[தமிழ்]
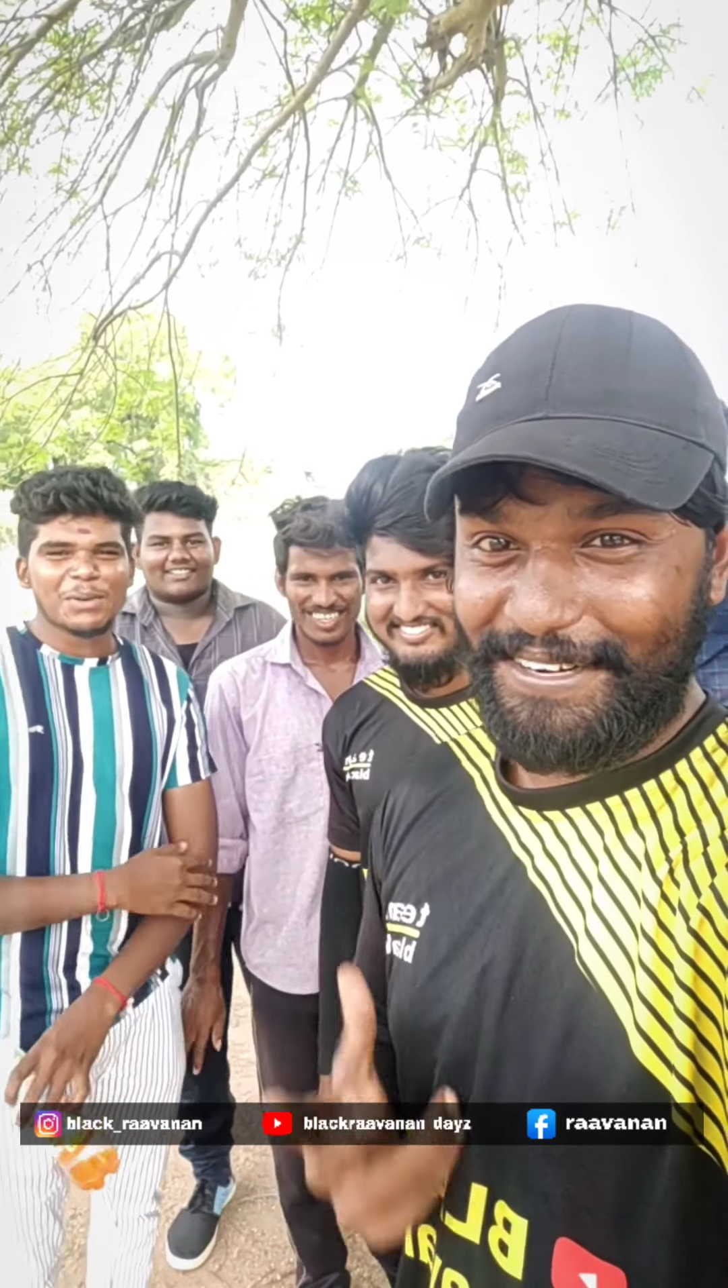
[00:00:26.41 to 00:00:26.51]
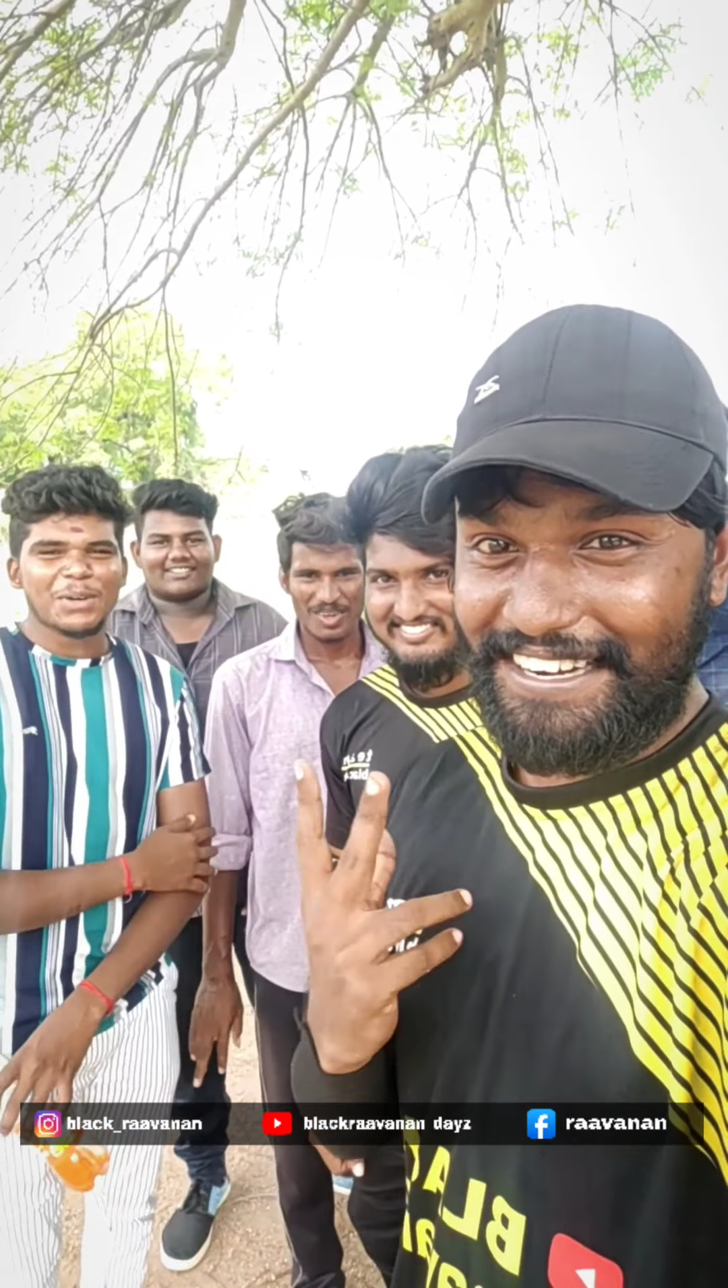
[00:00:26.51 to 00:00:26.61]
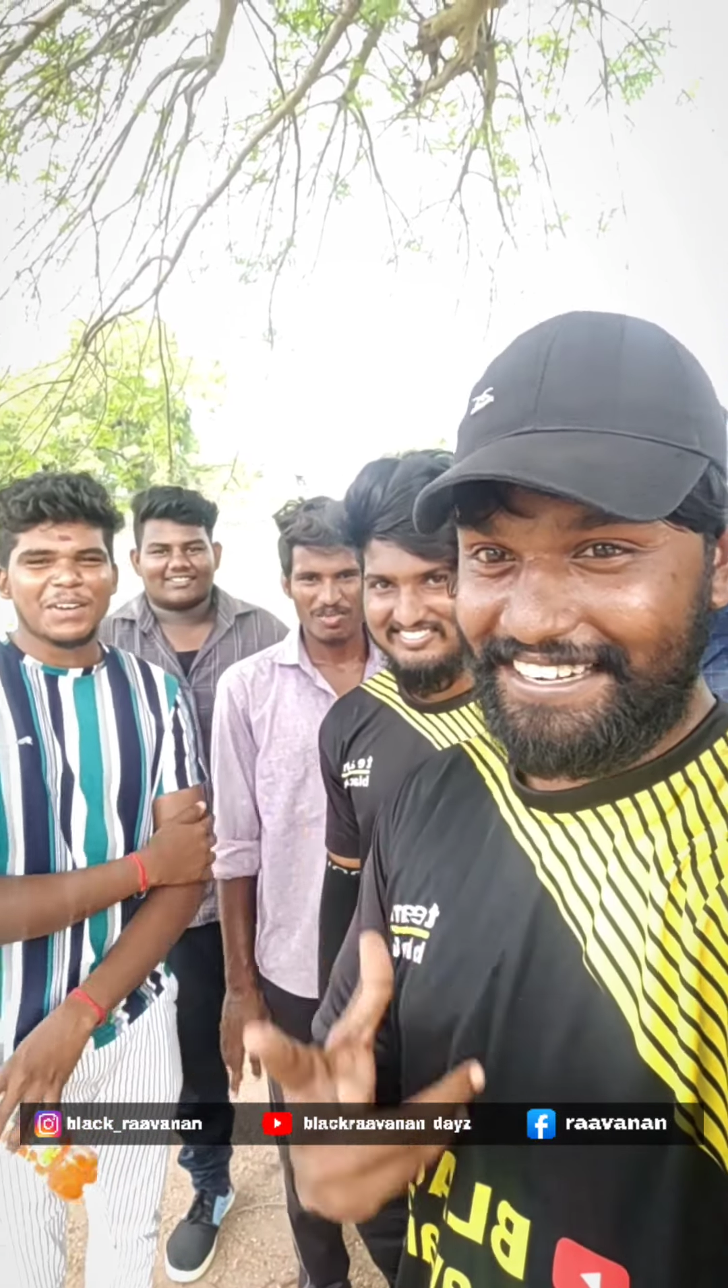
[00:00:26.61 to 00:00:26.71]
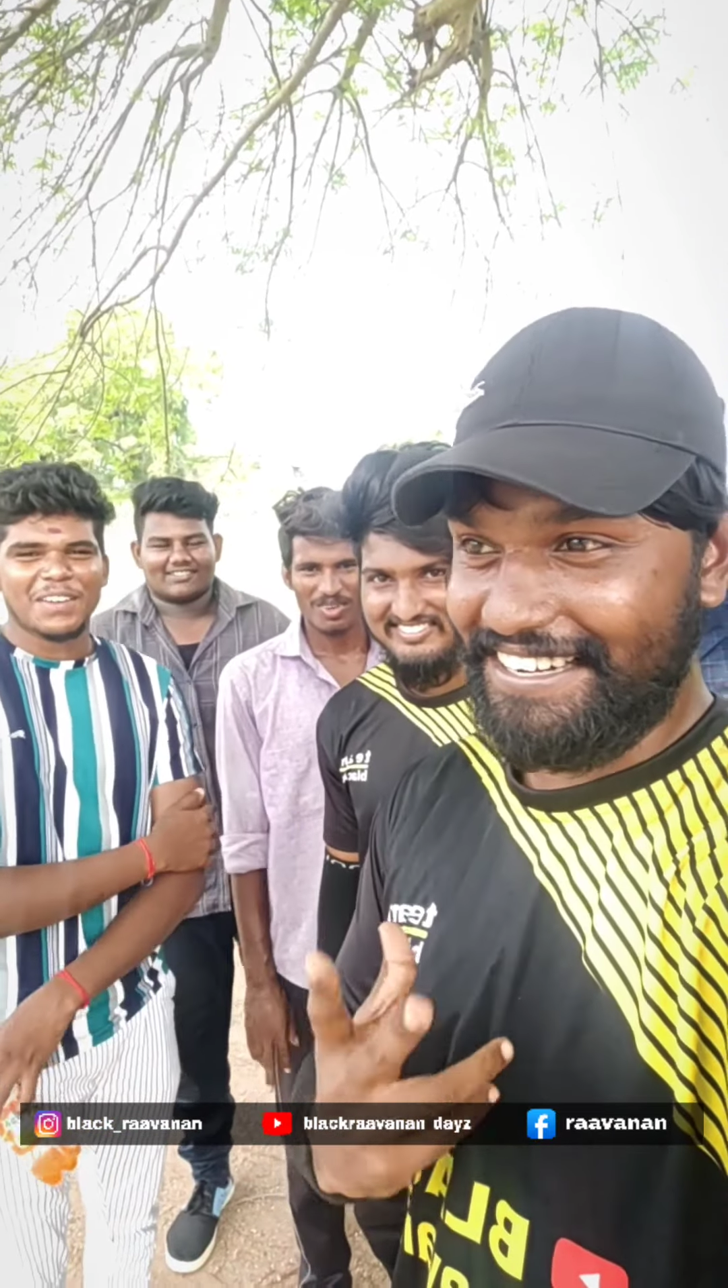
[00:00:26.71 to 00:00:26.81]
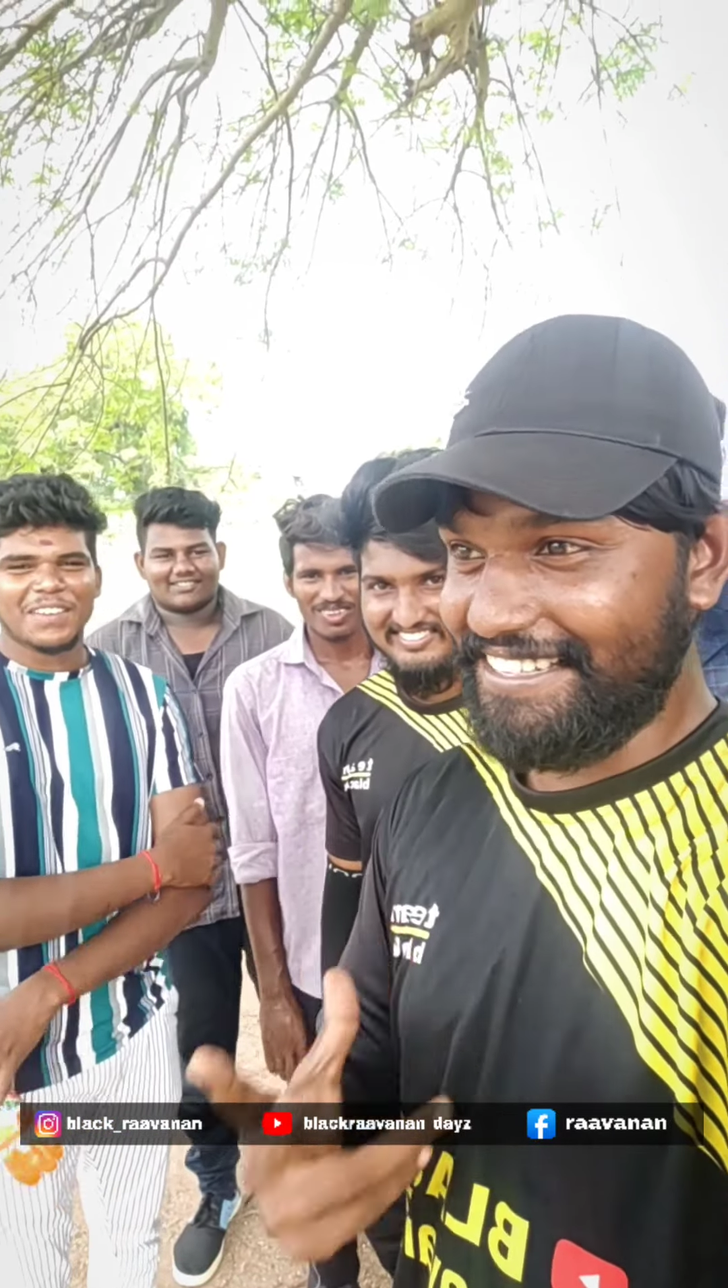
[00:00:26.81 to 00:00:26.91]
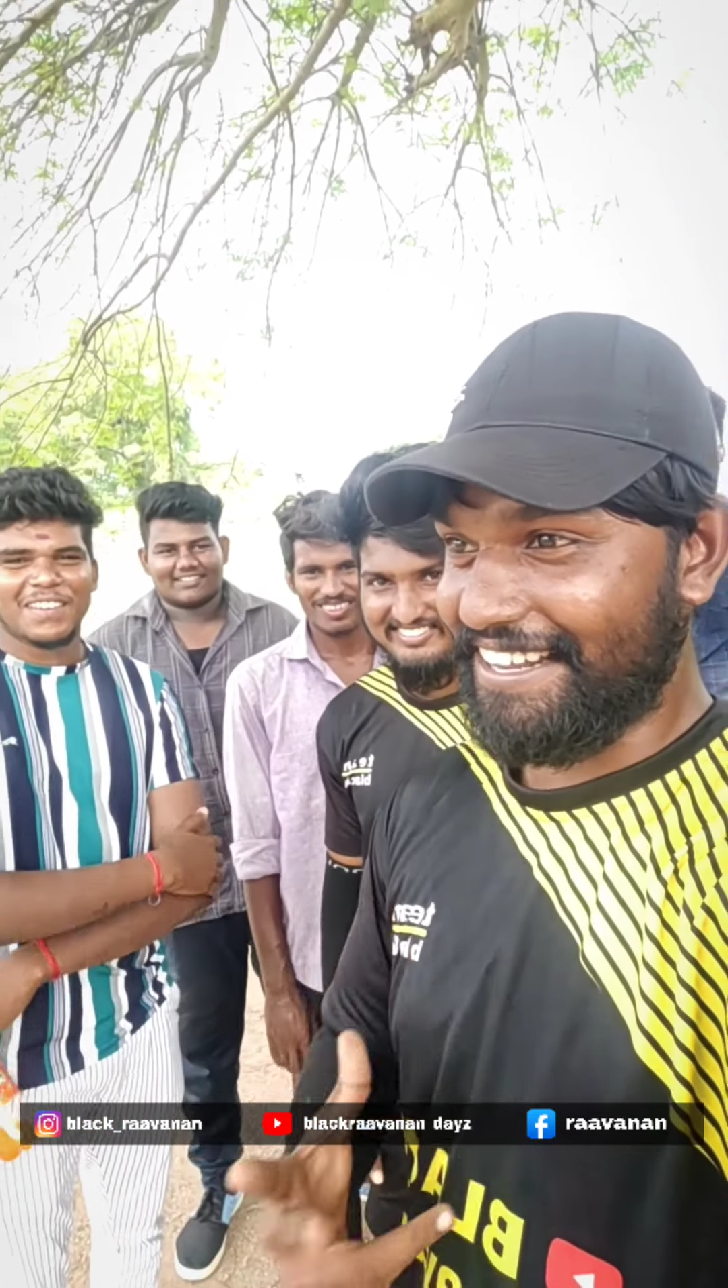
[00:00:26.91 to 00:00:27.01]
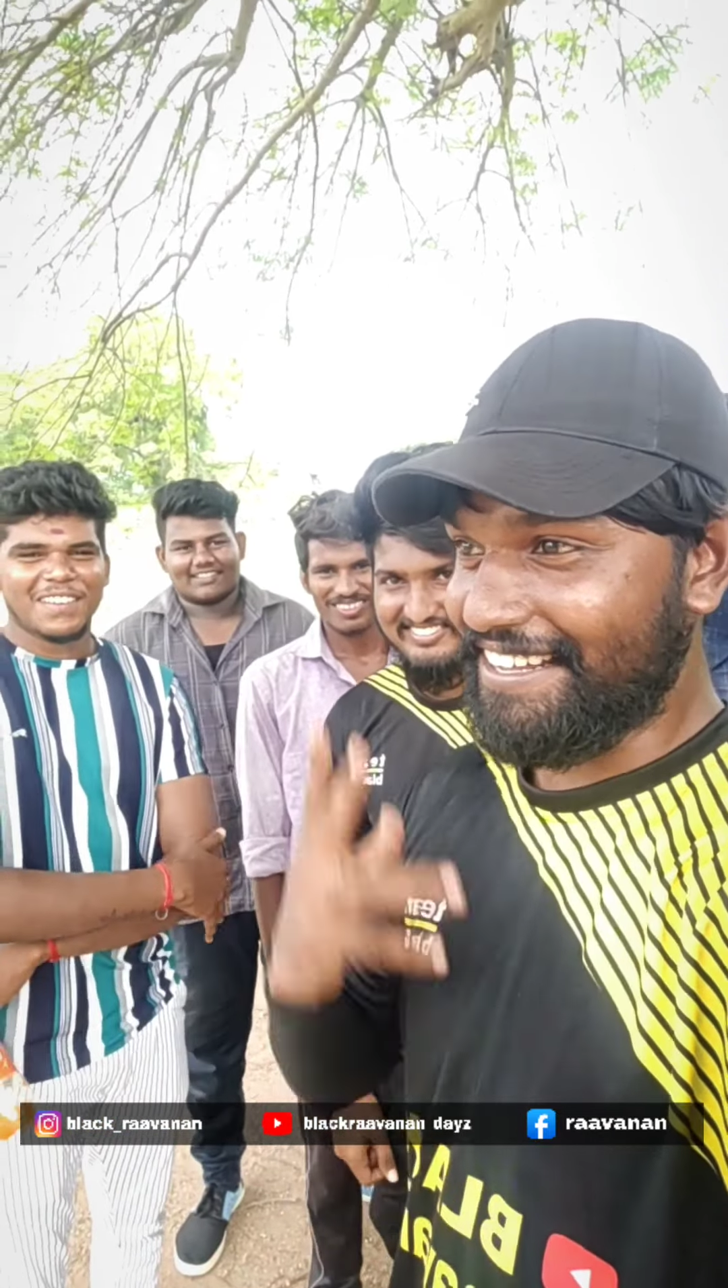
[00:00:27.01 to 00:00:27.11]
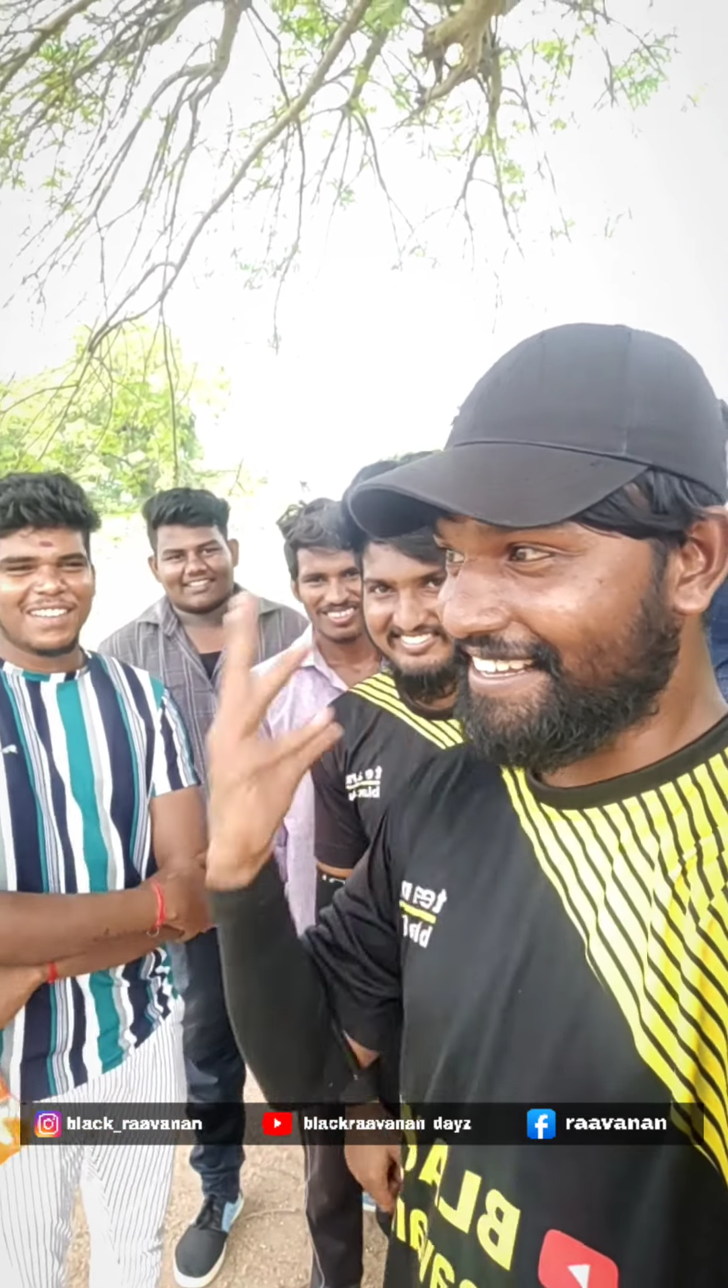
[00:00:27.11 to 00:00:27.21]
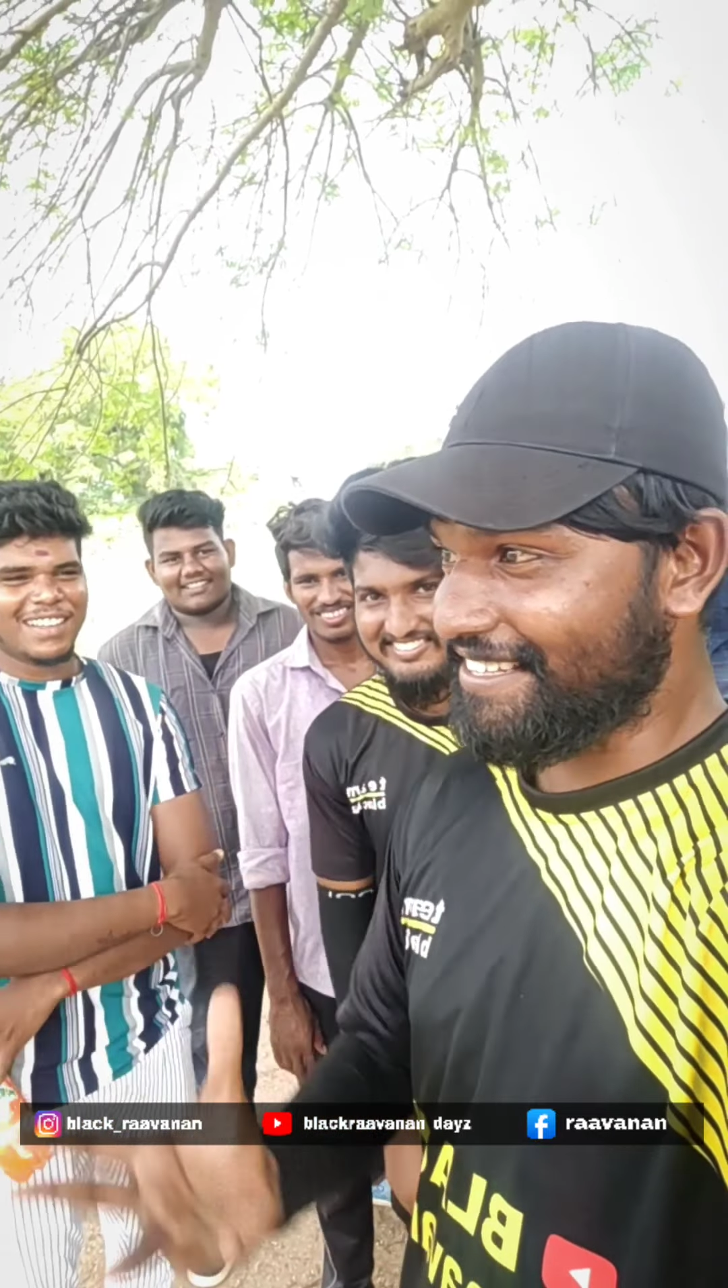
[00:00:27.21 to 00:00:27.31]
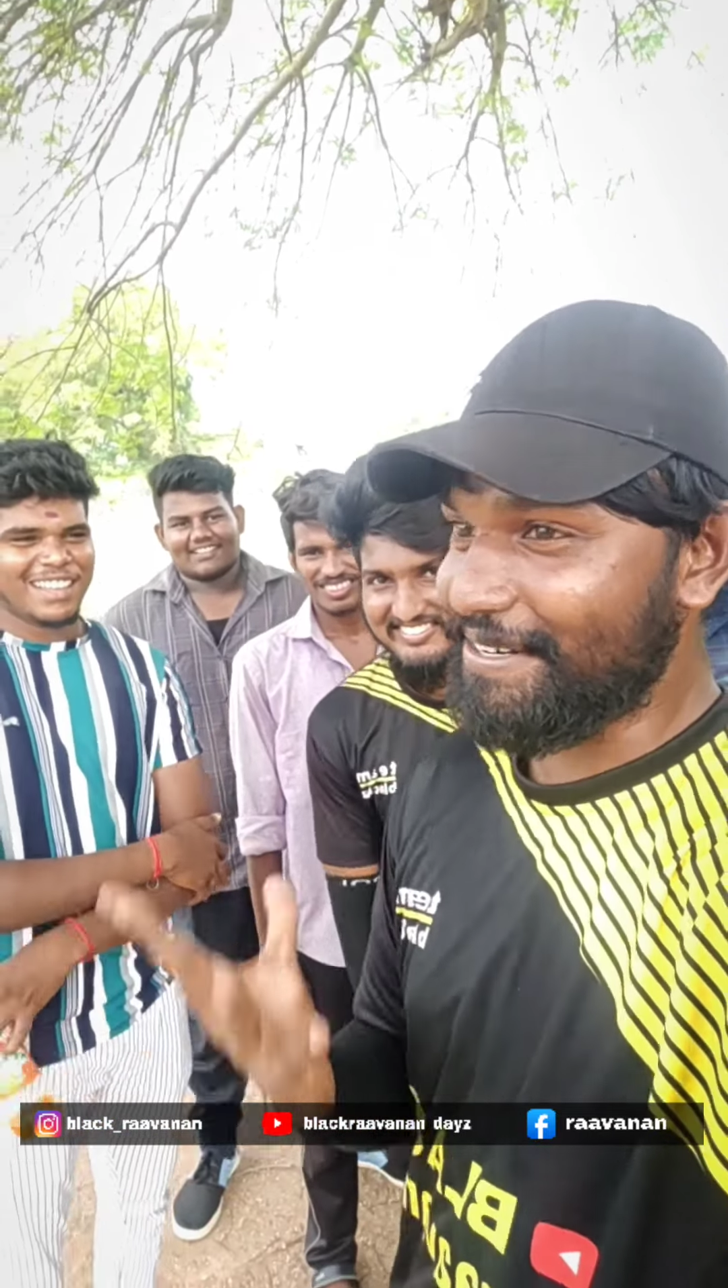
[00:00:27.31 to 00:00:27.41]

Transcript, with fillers: உங்ககிட்ட நிறைய